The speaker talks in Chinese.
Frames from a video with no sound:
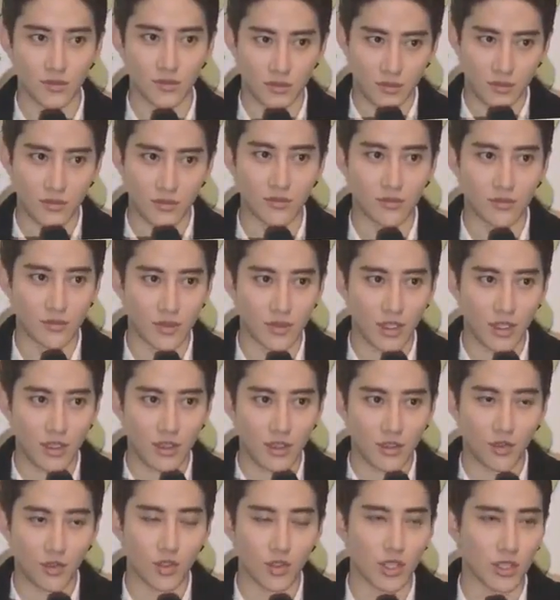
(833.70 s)
嗯，
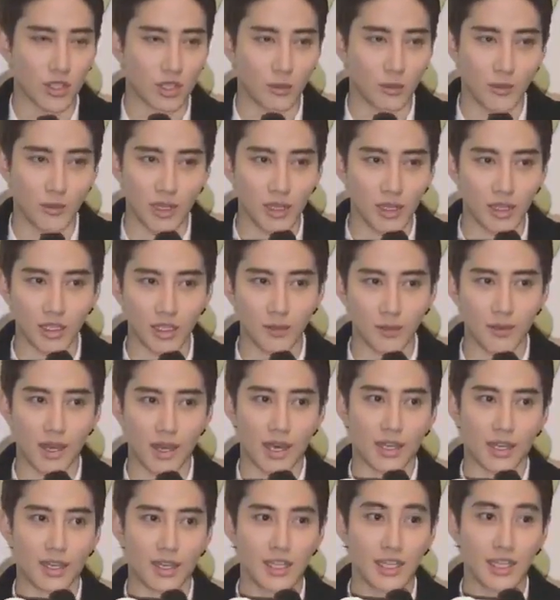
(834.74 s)
真的，他们
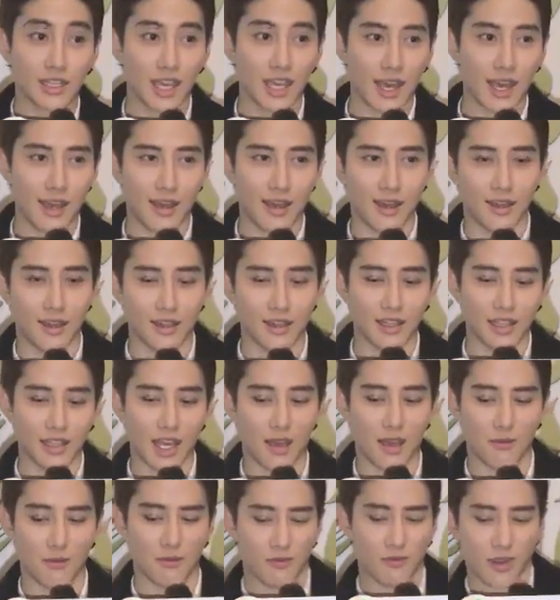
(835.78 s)
喊像练塔，练
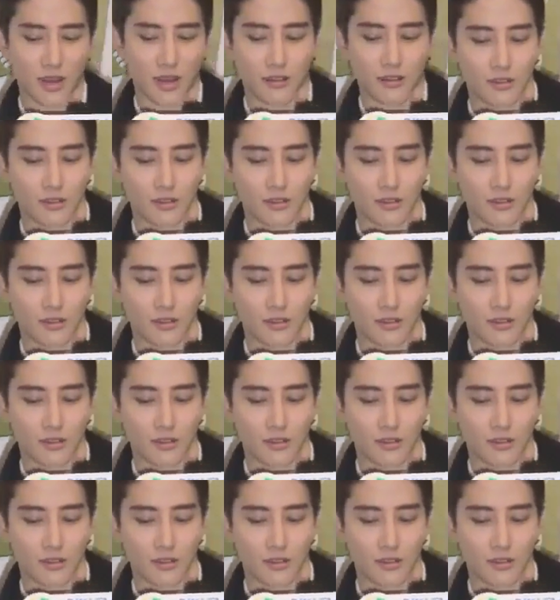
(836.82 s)
塔吧。其实